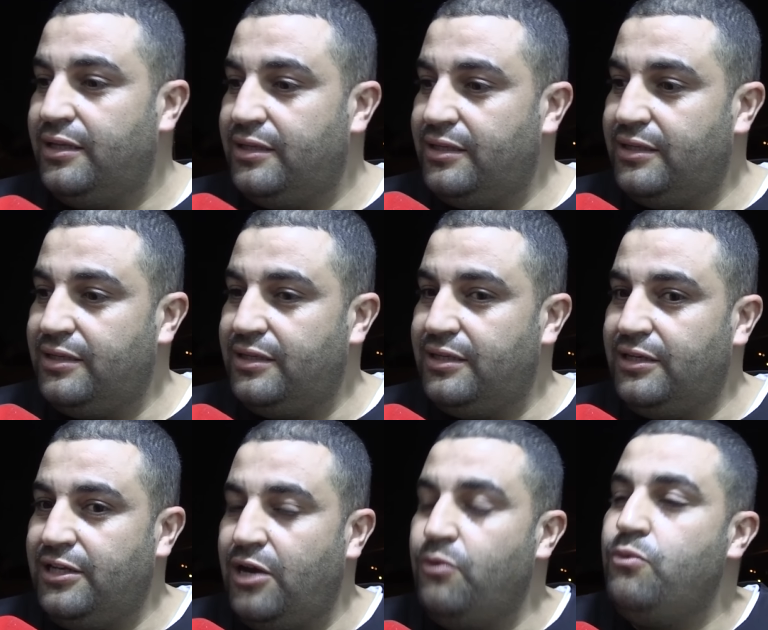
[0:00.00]
آه،
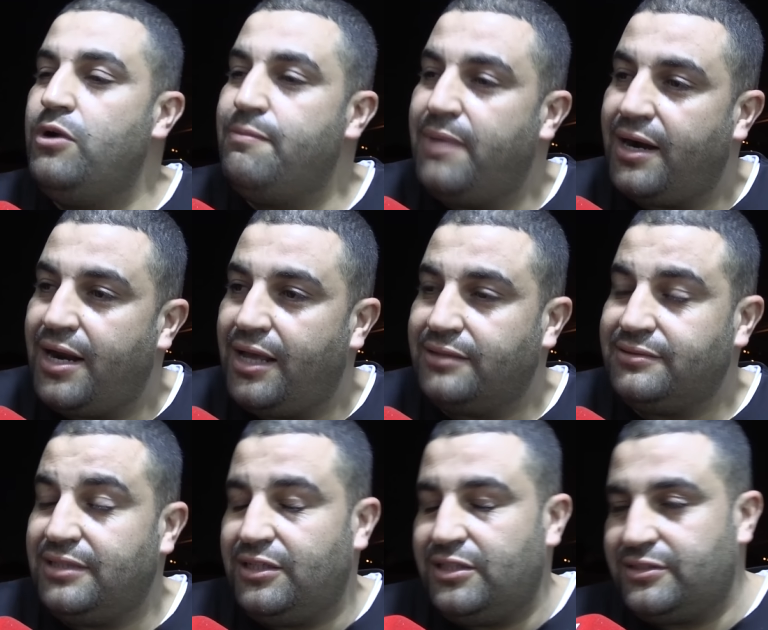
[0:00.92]
لاول مره
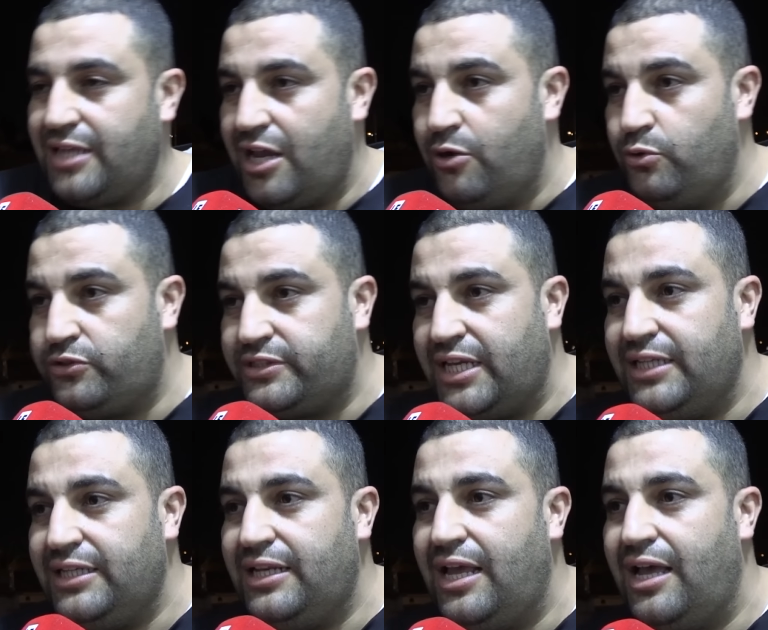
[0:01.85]
التاهل
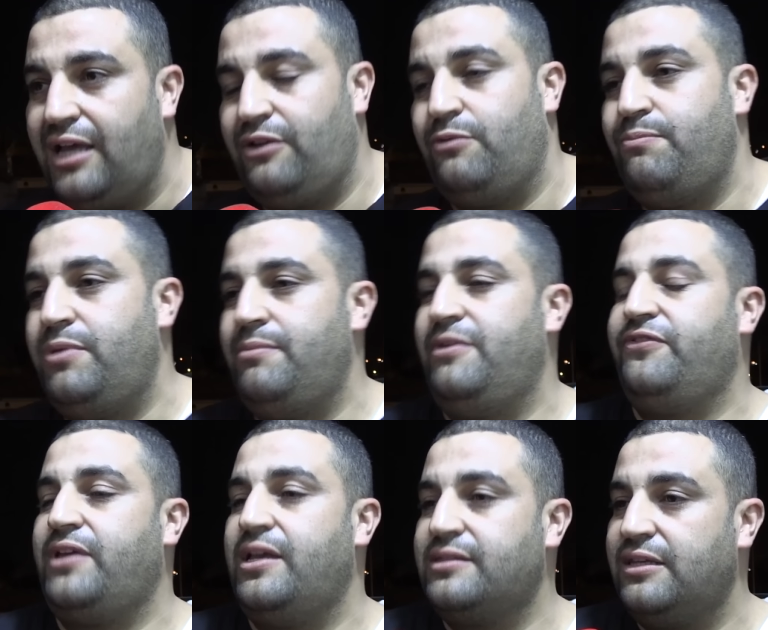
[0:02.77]
الثاني لها ربما
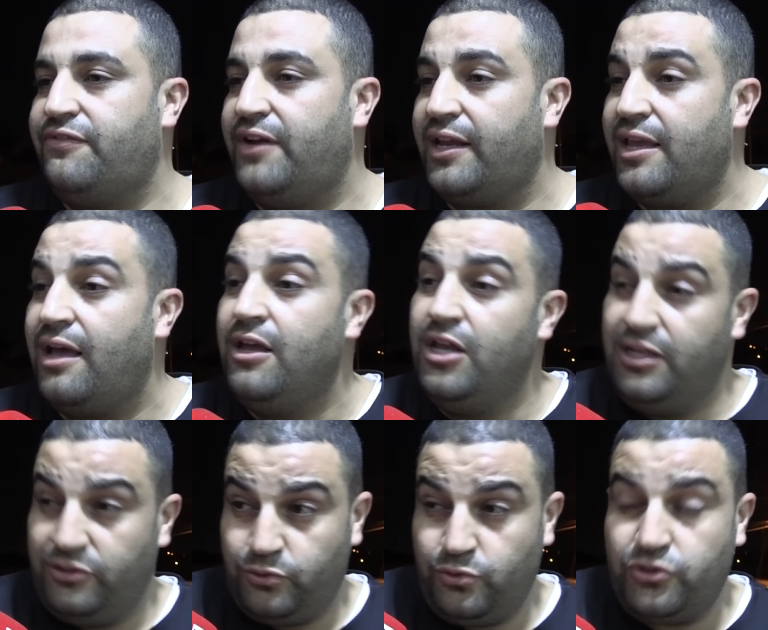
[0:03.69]
في كاس افريقيا
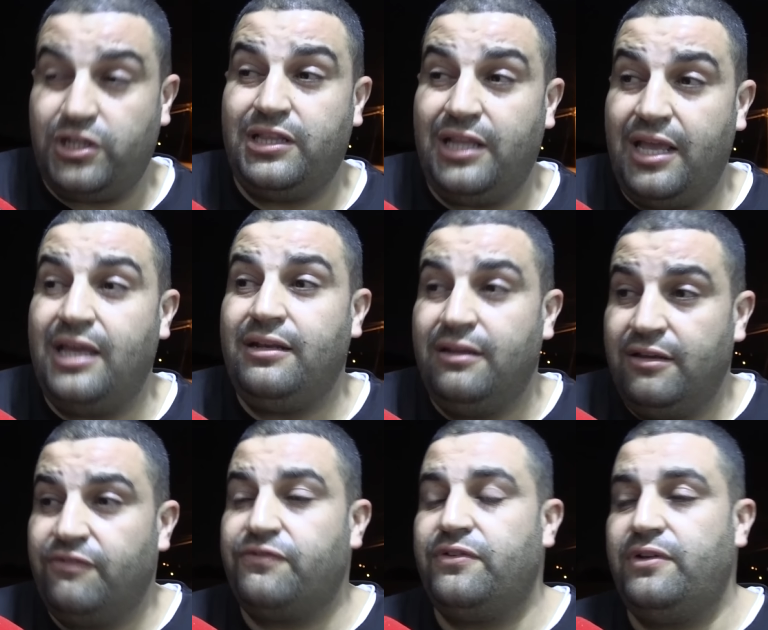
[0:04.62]
توجد الان
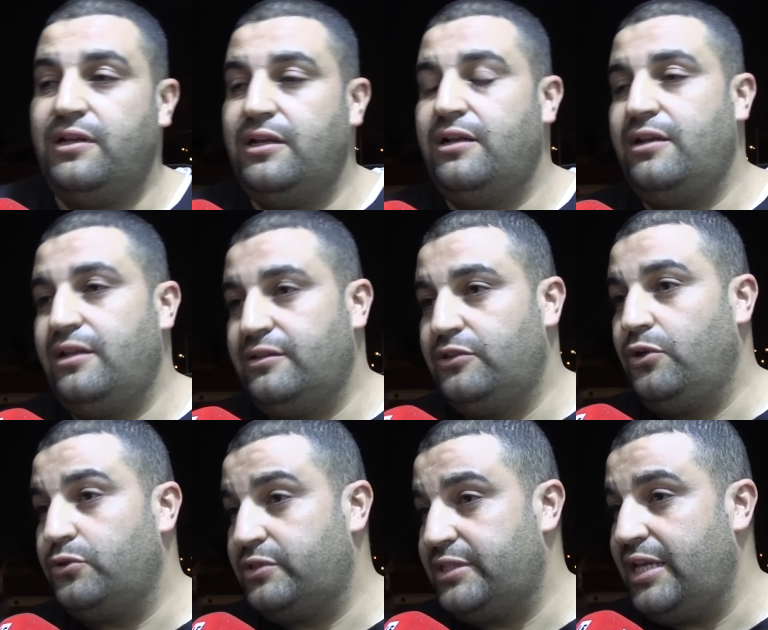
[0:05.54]
في
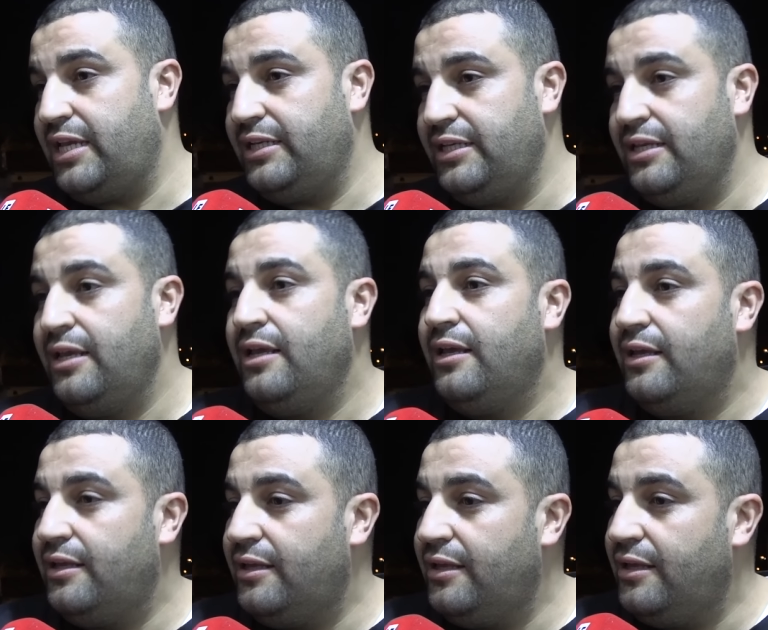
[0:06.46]
الدور الثاني
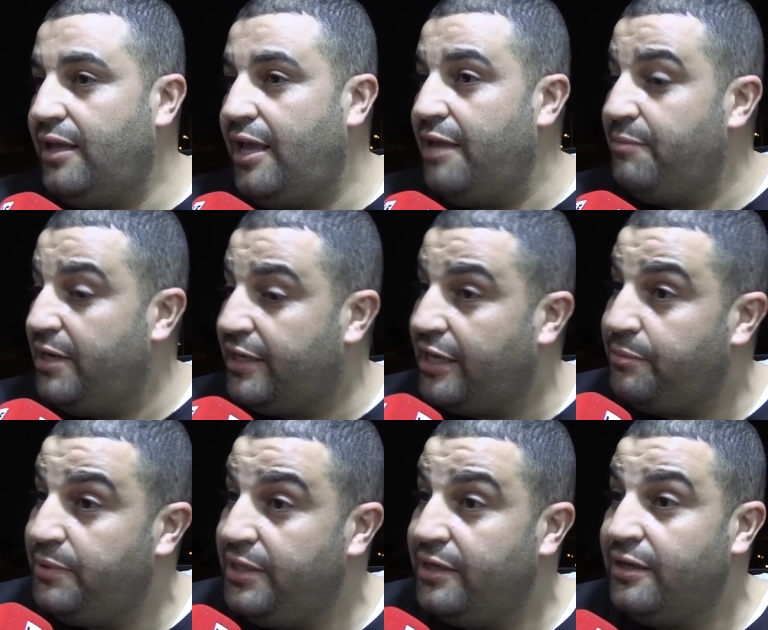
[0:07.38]
آه، عمل
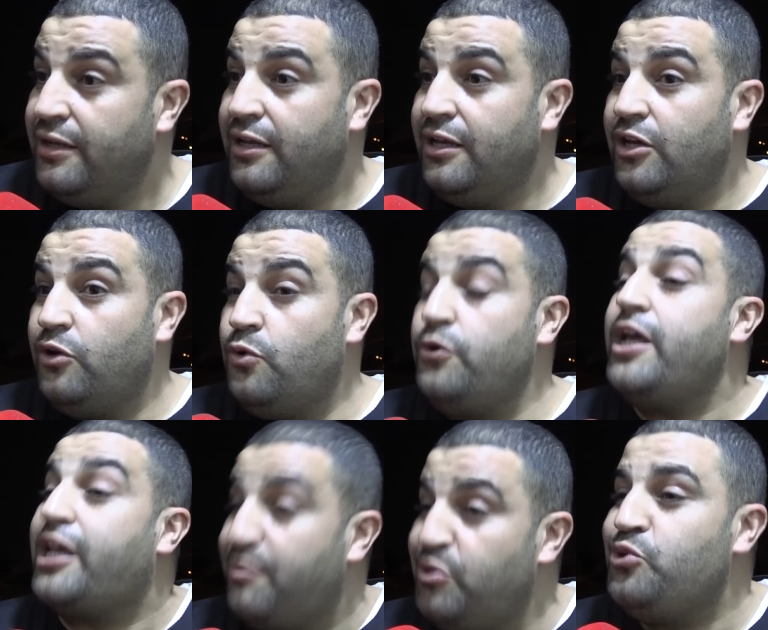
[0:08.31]
كبير
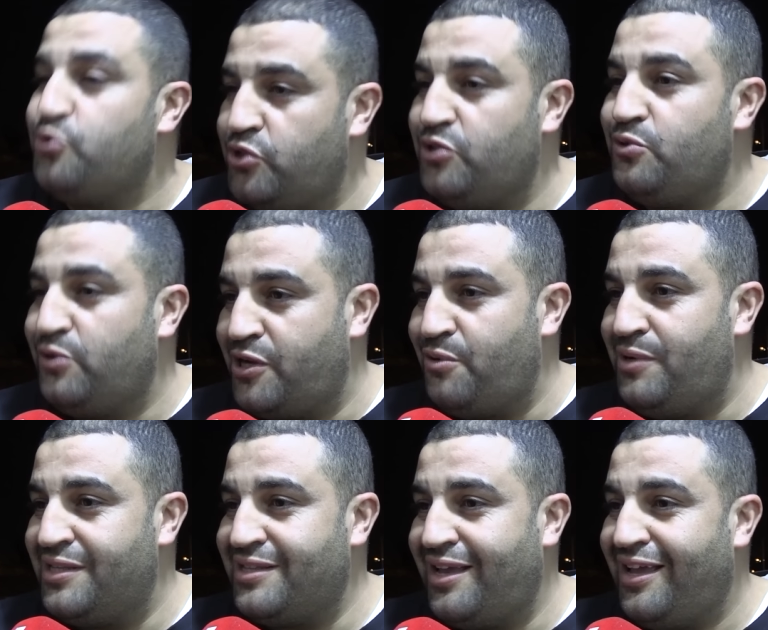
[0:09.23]
هناك من يجيد
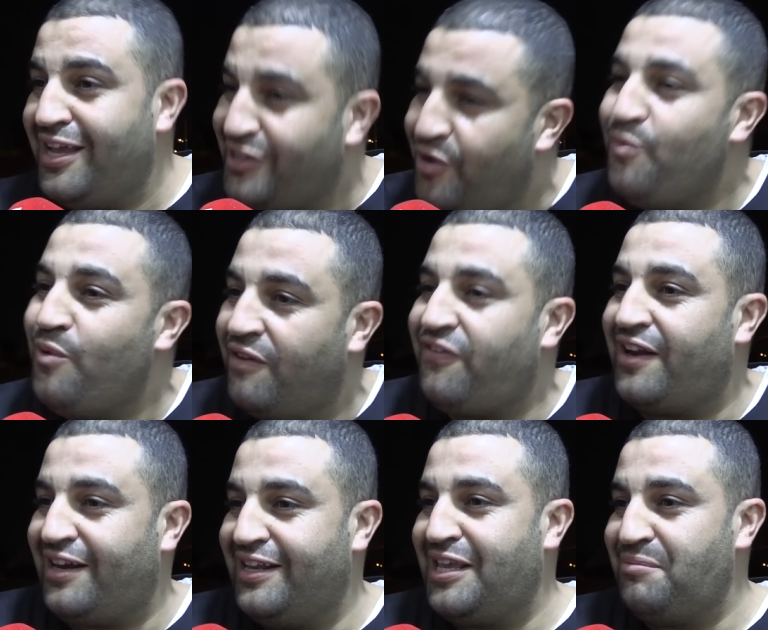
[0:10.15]
الكولسه هذا هو
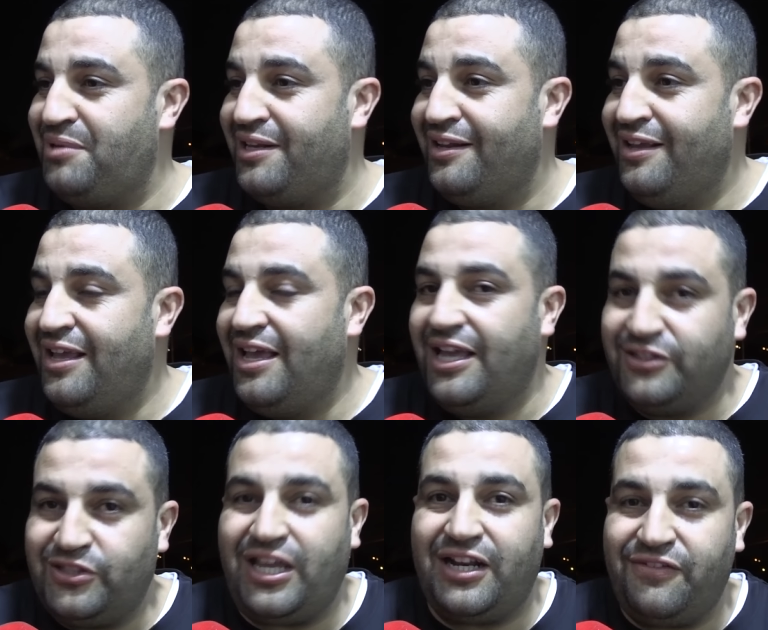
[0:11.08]
الفرق الكبير
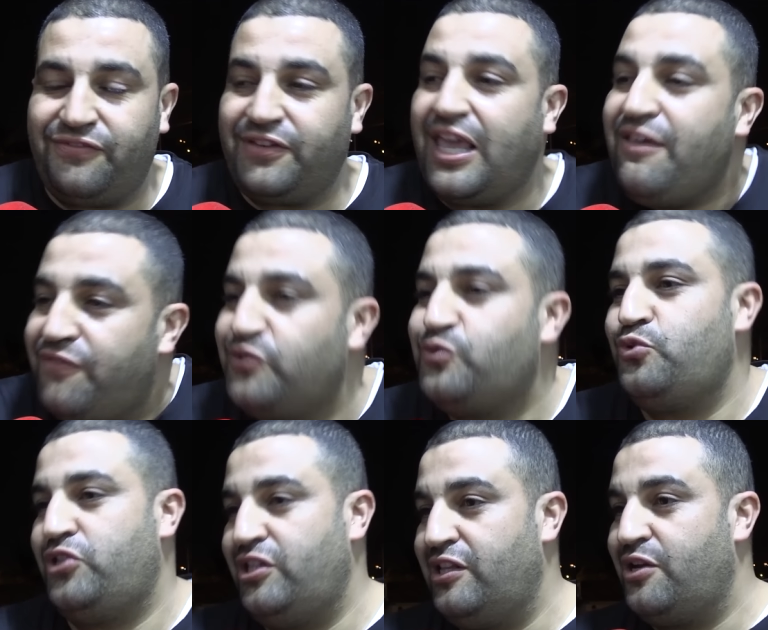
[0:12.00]
ان تعرف كيف
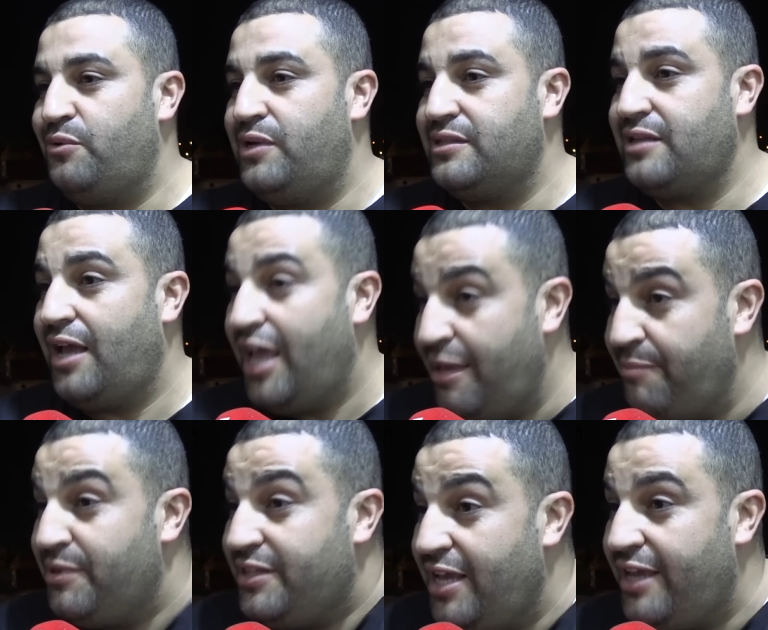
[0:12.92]
تجيد الكولسه
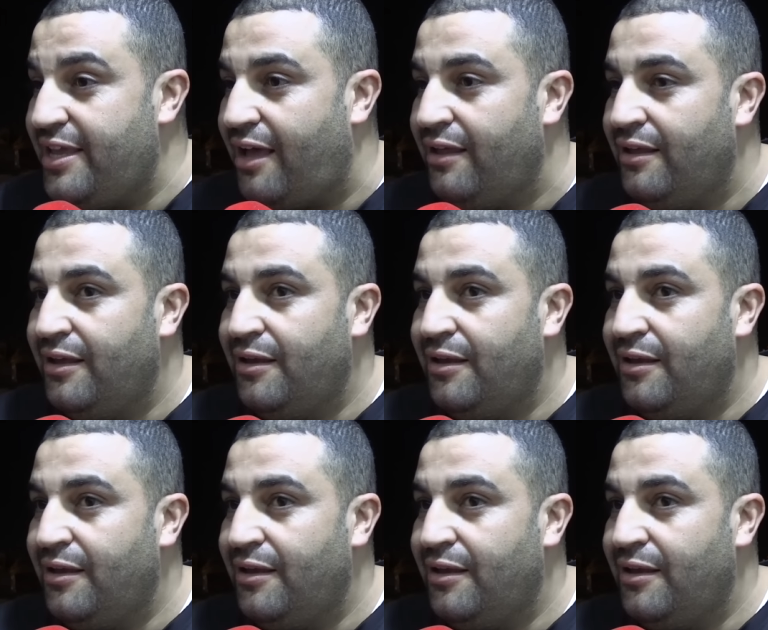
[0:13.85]
احمد يحيى